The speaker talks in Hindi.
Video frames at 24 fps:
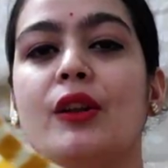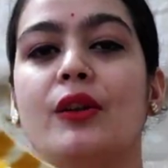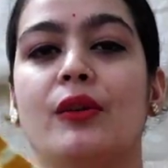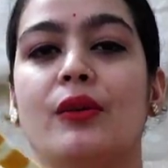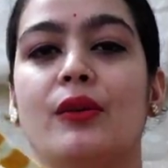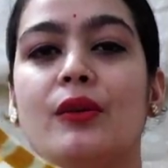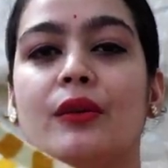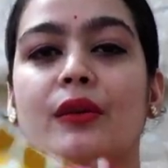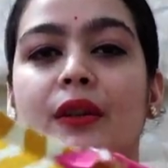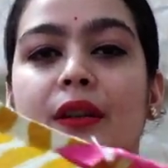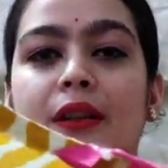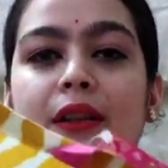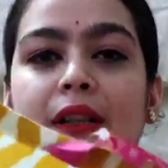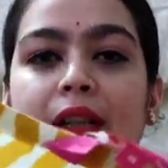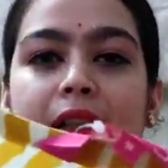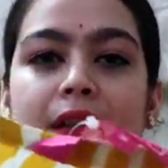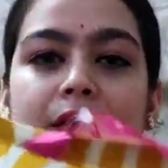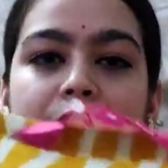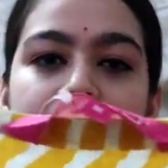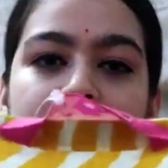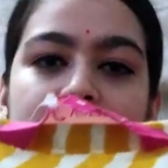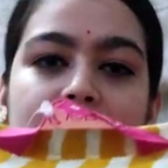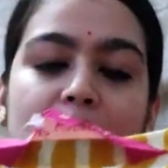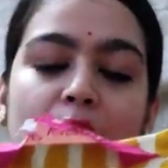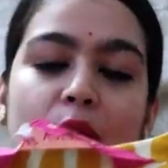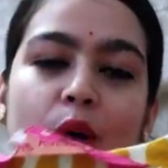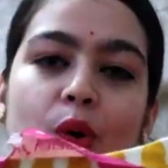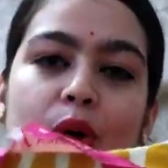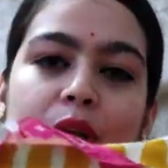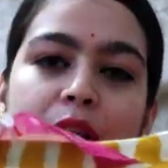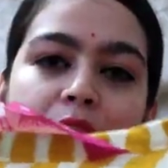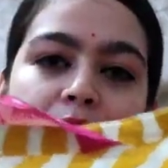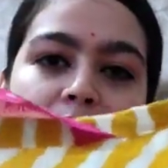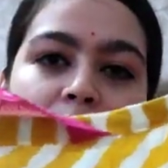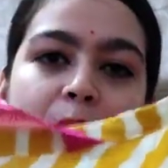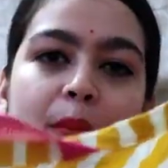तो येलो
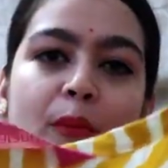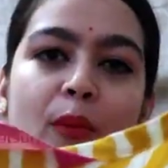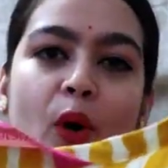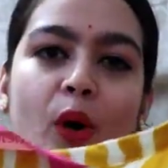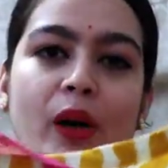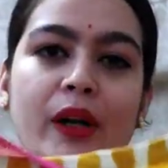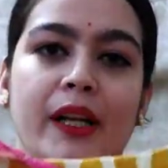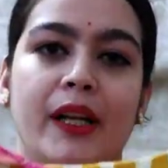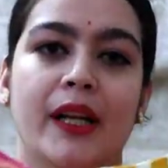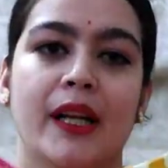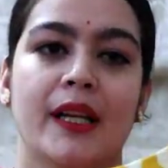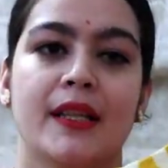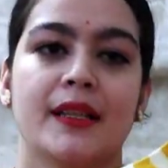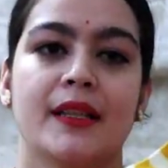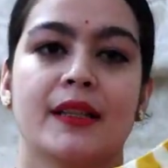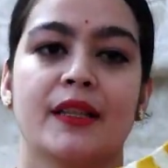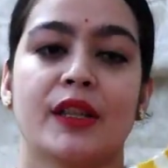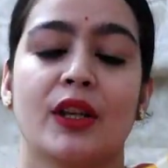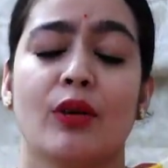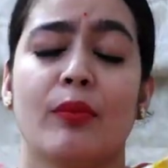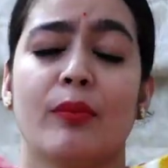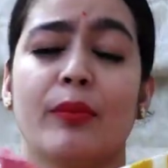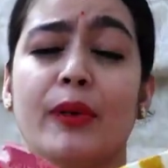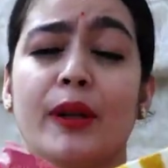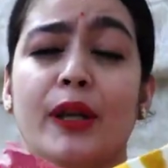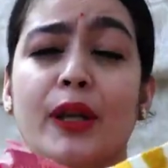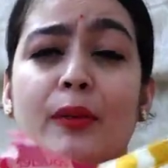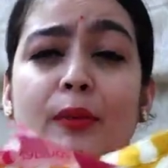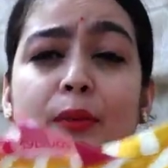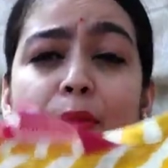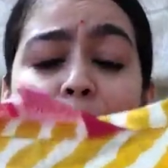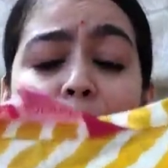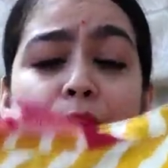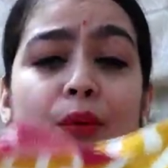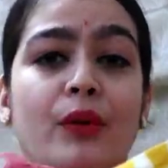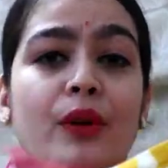कलर का बॉर्डर है जिसके ऊपर ये
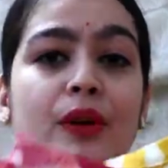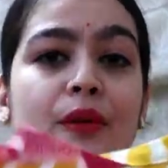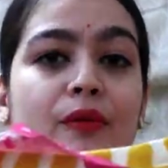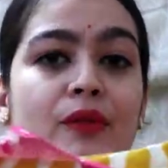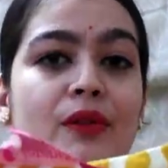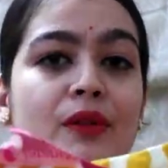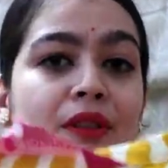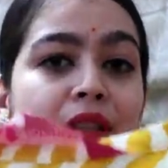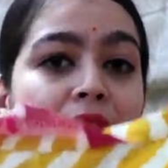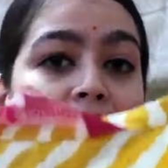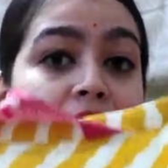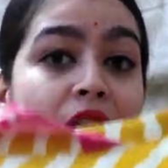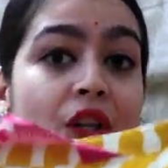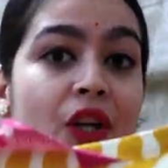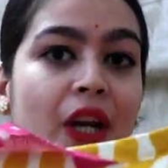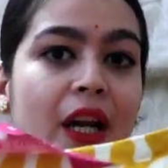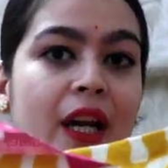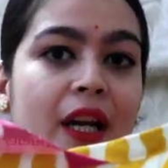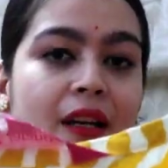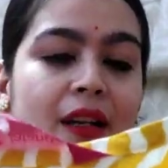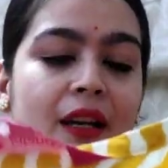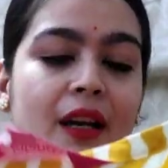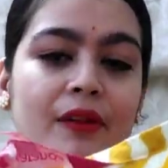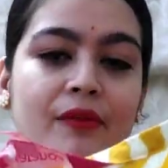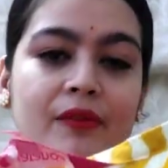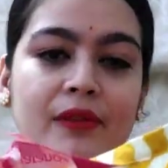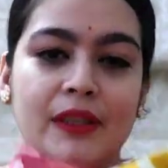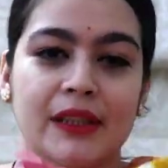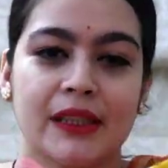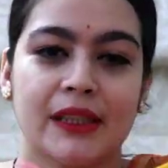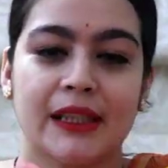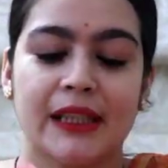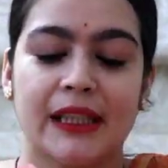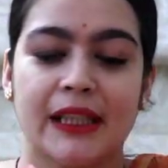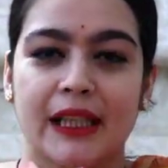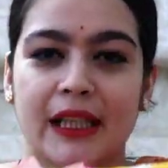ब्यूटीफुल सा थ्रेड का
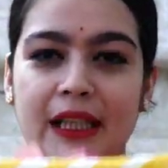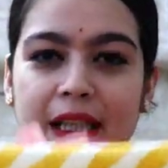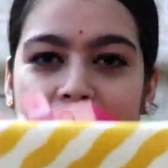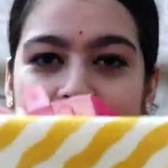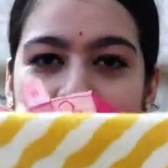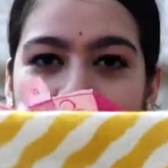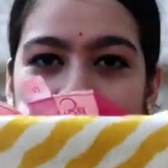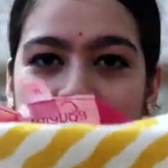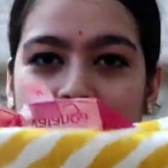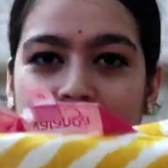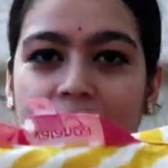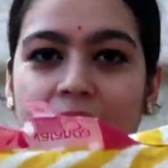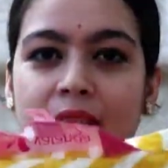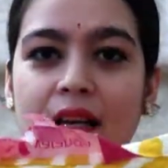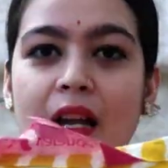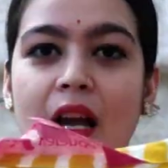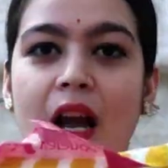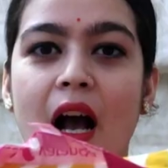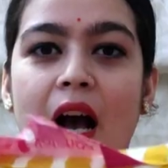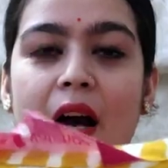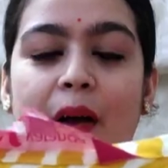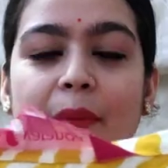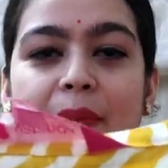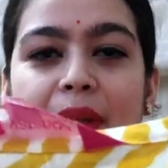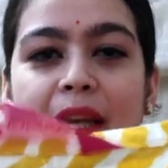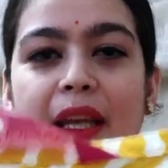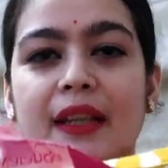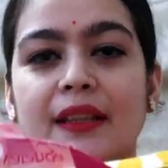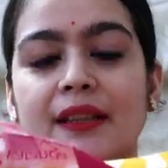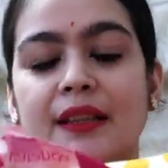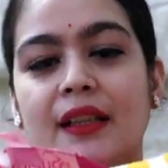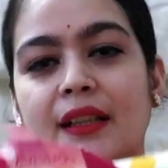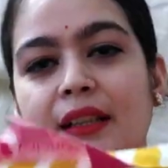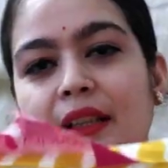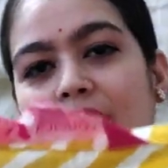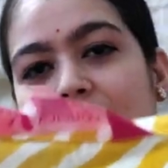वर्क किया गया है आप
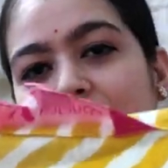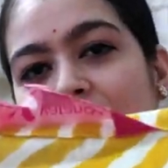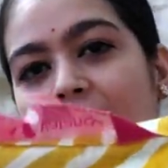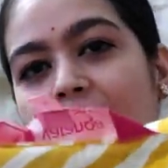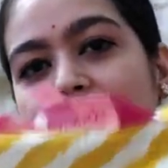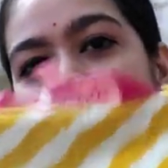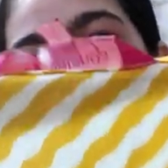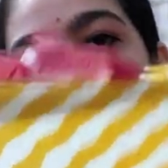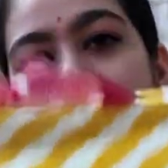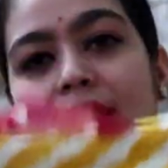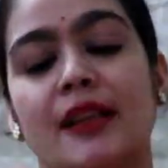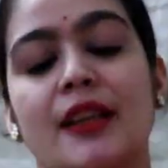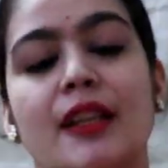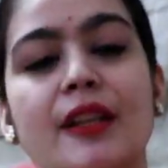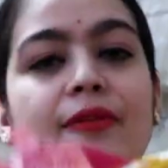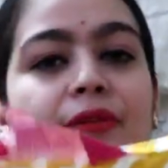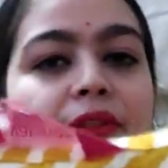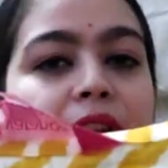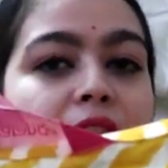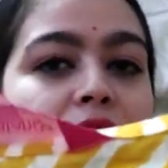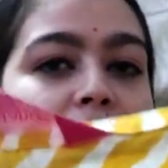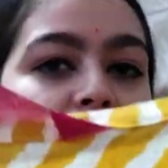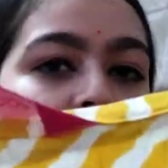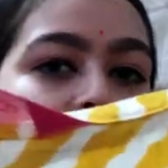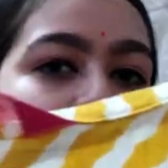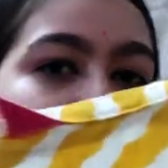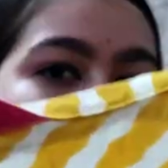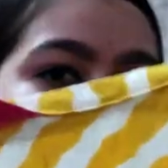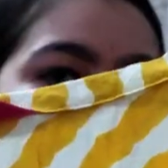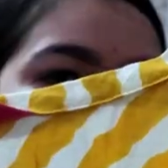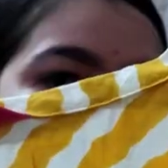देख सकते हैं गाइस कितनी फिनिशिंग